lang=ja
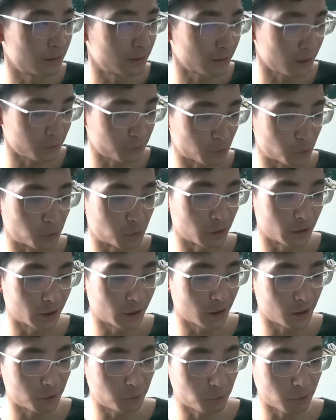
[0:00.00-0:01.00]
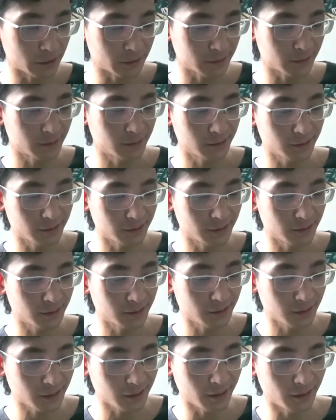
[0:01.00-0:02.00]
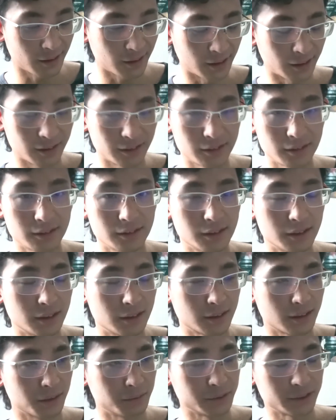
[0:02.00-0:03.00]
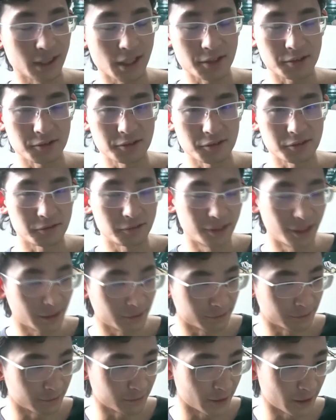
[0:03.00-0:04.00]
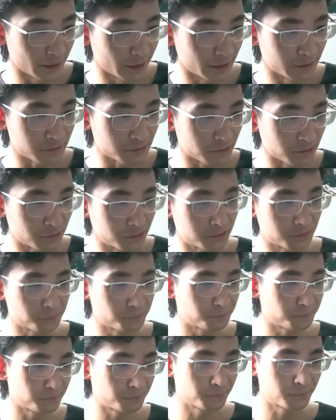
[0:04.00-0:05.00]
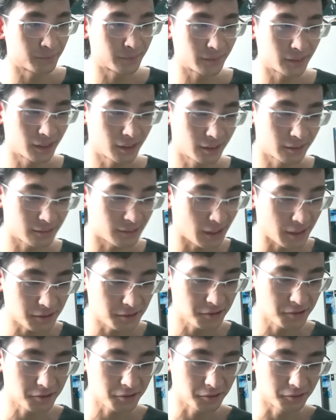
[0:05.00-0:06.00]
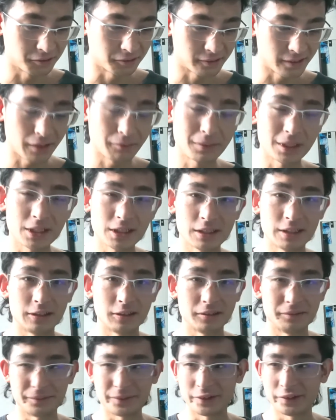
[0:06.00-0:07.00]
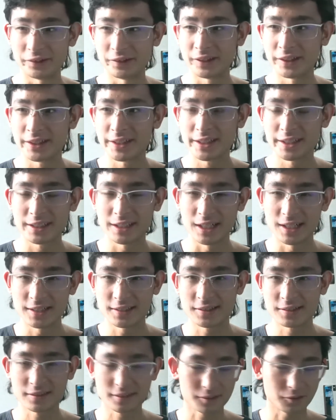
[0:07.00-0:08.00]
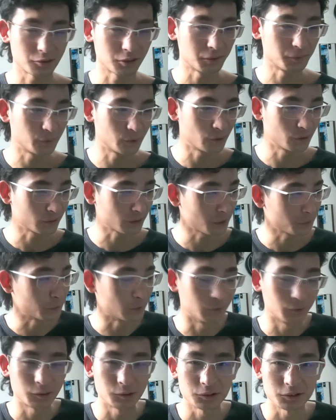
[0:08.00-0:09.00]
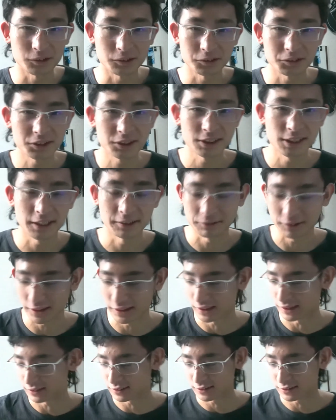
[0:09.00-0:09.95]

多分これが終わってから、多分最終章になるんでね、その最終章のザ・ビギニングもやりつつ、これも多分放送しないのかなっ